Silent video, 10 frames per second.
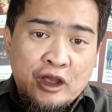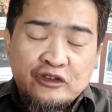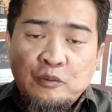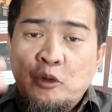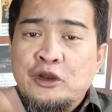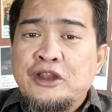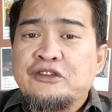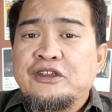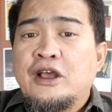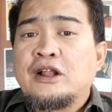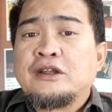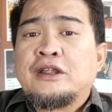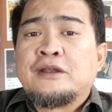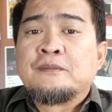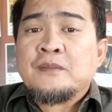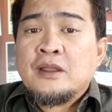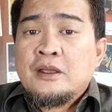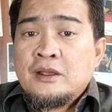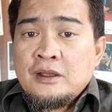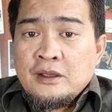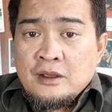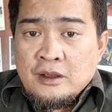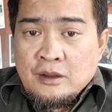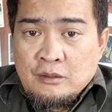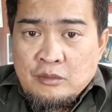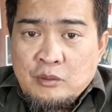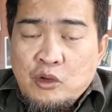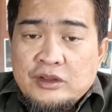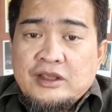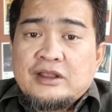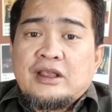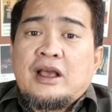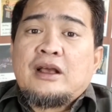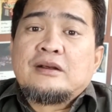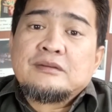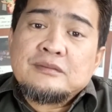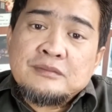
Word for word: eksponensial dan membuat kita